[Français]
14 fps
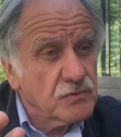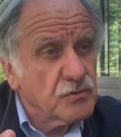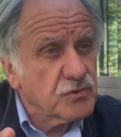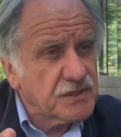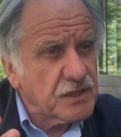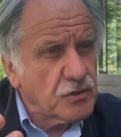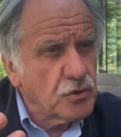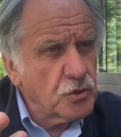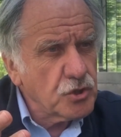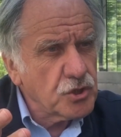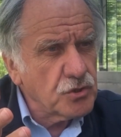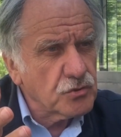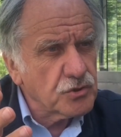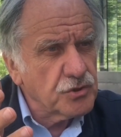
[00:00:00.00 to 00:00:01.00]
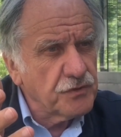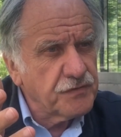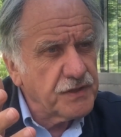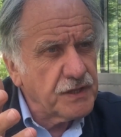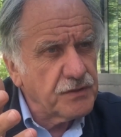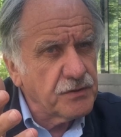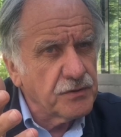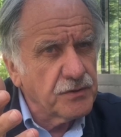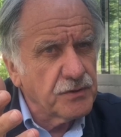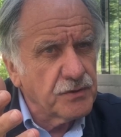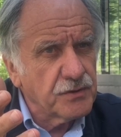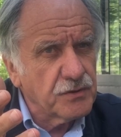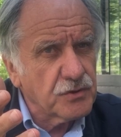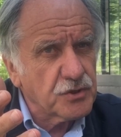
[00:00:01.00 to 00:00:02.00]
toute cette gauche dont je, viens
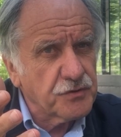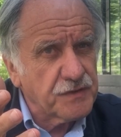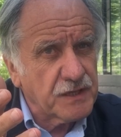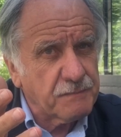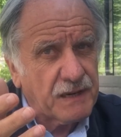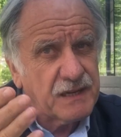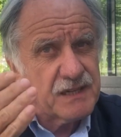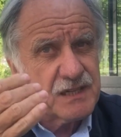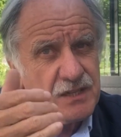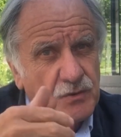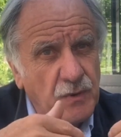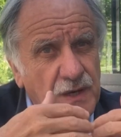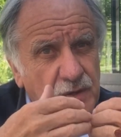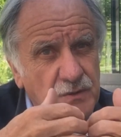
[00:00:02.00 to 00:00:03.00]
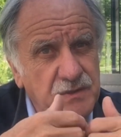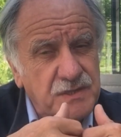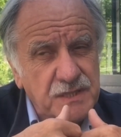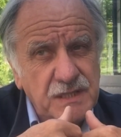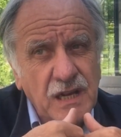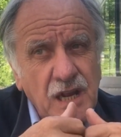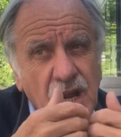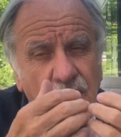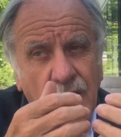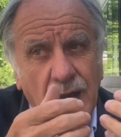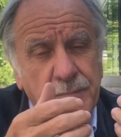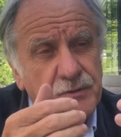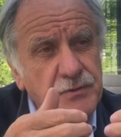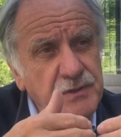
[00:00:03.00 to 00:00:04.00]
de, dont je viens de parler, qui doit elle aussi
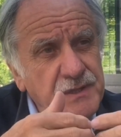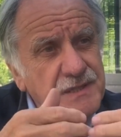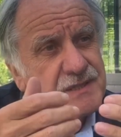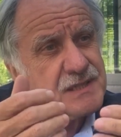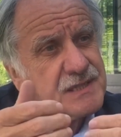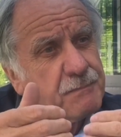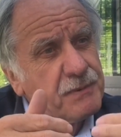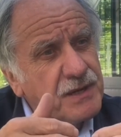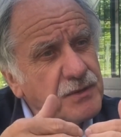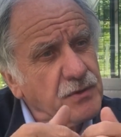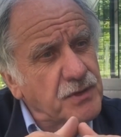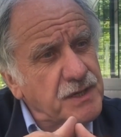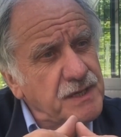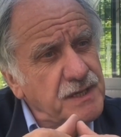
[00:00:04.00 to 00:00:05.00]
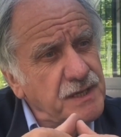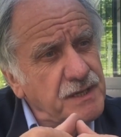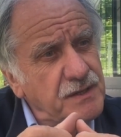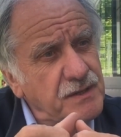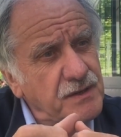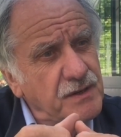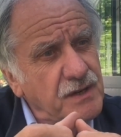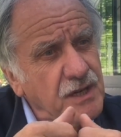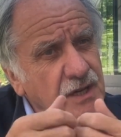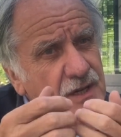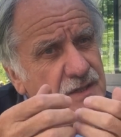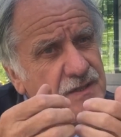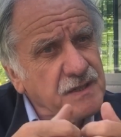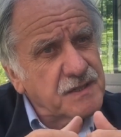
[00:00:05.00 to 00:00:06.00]
abandonner ses a priori,
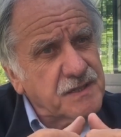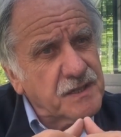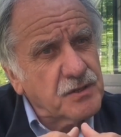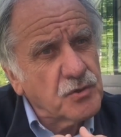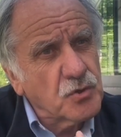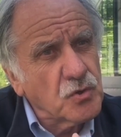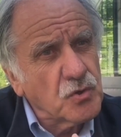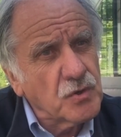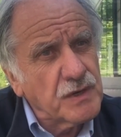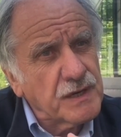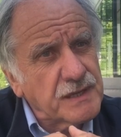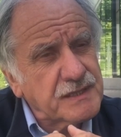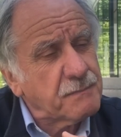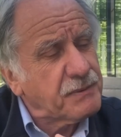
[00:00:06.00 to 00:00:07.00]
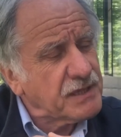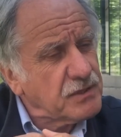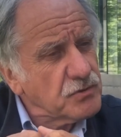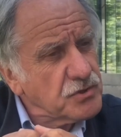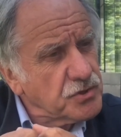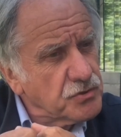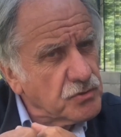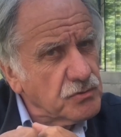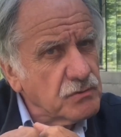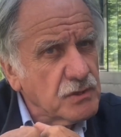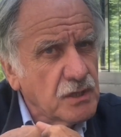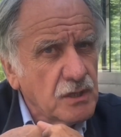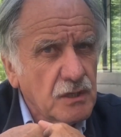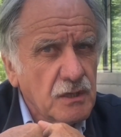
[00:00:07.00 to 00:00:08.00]
ses égaux et ses prétentions.
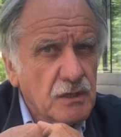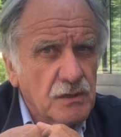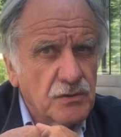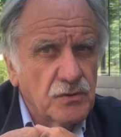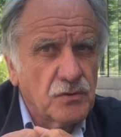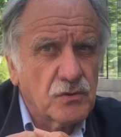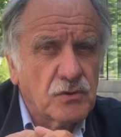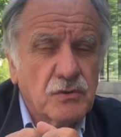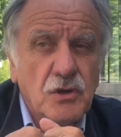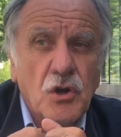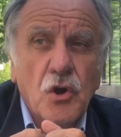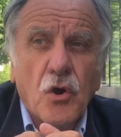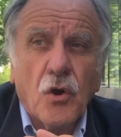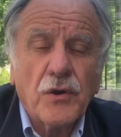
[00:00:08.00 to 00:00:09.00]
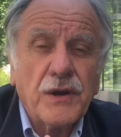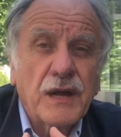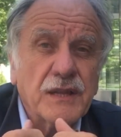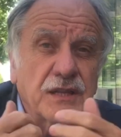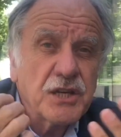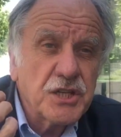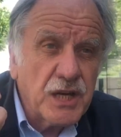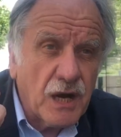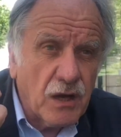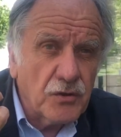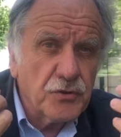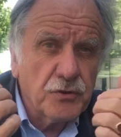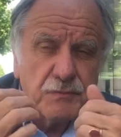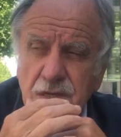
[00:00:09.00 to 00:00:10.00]
Donc on a déjà
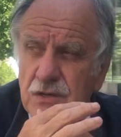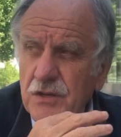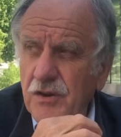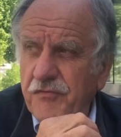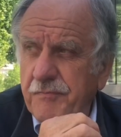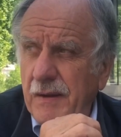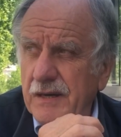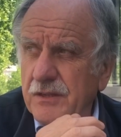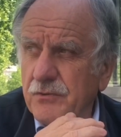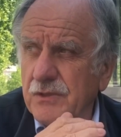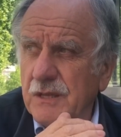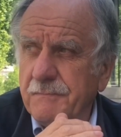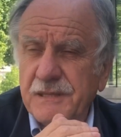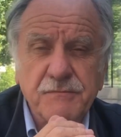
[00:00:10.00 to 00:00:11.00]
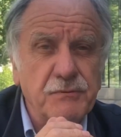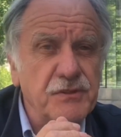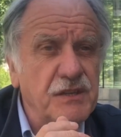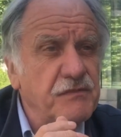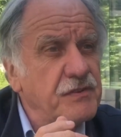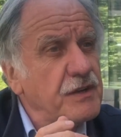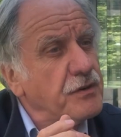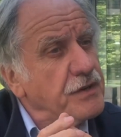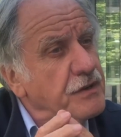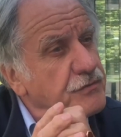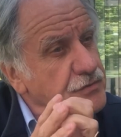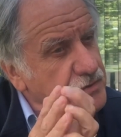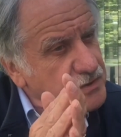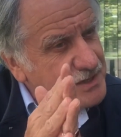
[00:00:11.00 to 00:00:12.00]
en 2009 parlé du dépassement des verts, on a
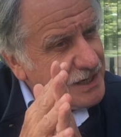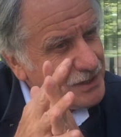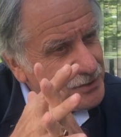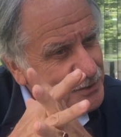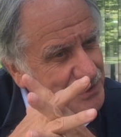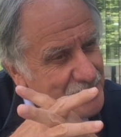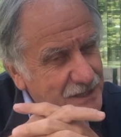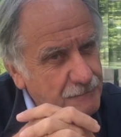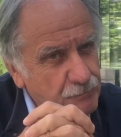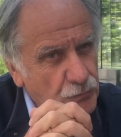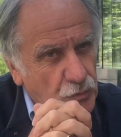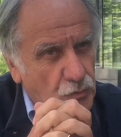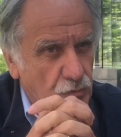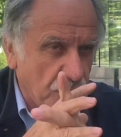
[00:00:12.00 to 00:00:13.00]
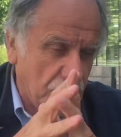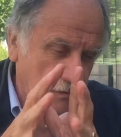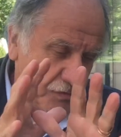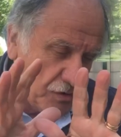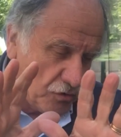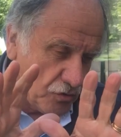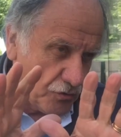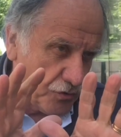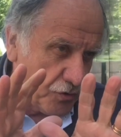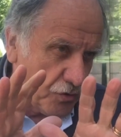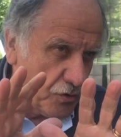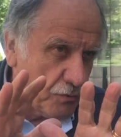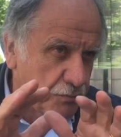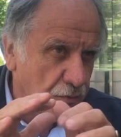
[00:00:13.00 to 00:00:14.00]
vu ce que ça a donné, donc évitons de
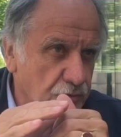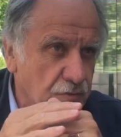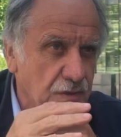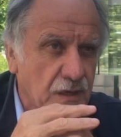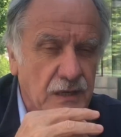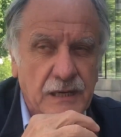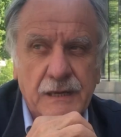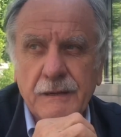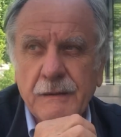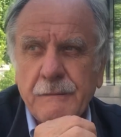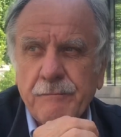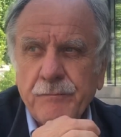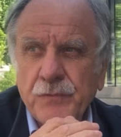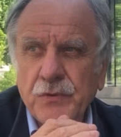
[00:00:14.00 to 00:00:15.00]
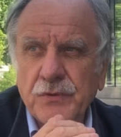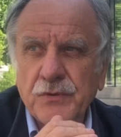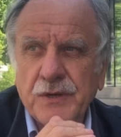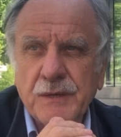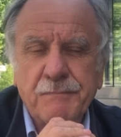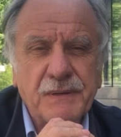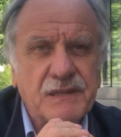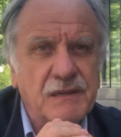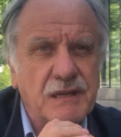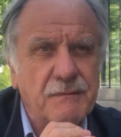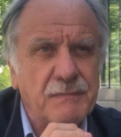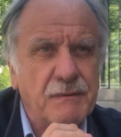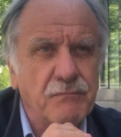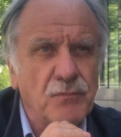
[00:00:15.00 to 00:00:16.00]
reproduire les, de répéter
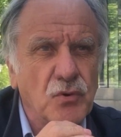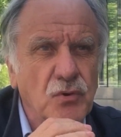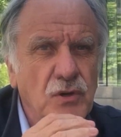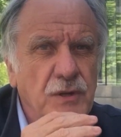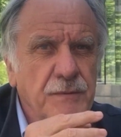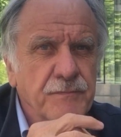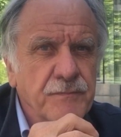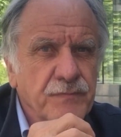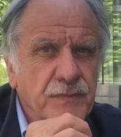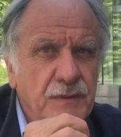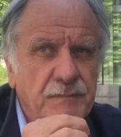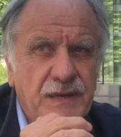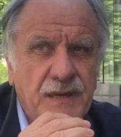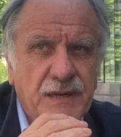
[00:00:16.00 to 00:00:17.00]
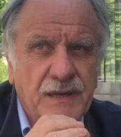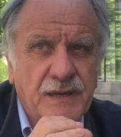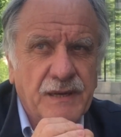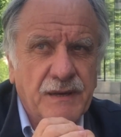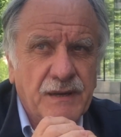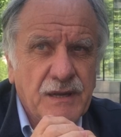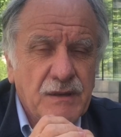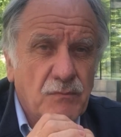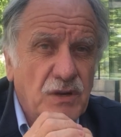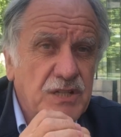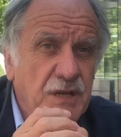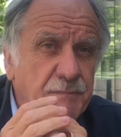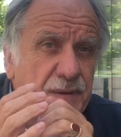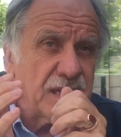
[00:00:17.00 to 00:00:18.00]
les mêmes mots. Mais euh,
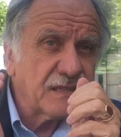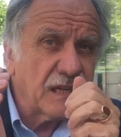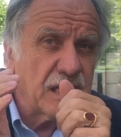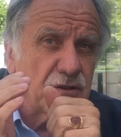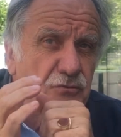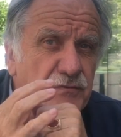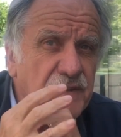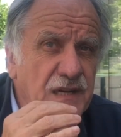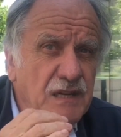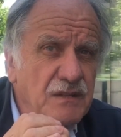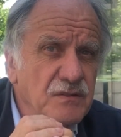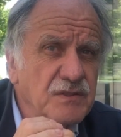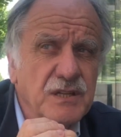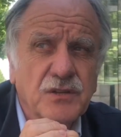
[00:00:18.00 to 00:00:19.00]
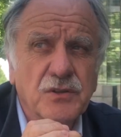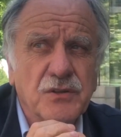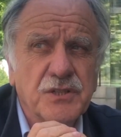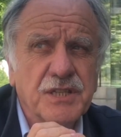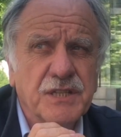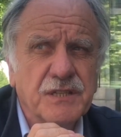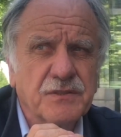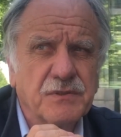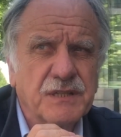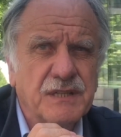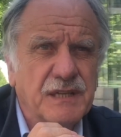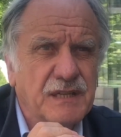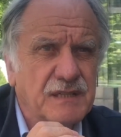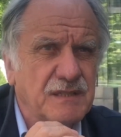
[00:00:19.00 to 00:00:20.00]
moi j'appelle ça la nouvelle alliance écologique et
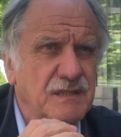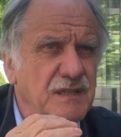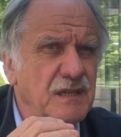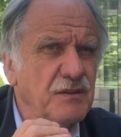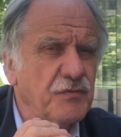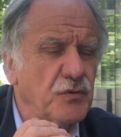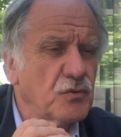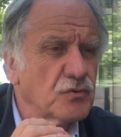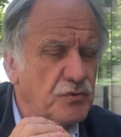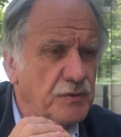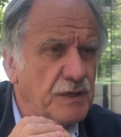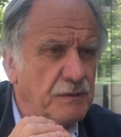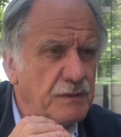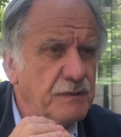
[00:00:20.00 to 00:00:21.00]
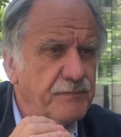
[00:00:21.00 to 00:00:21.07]
solidaire. C'est ça qu'il faut construire.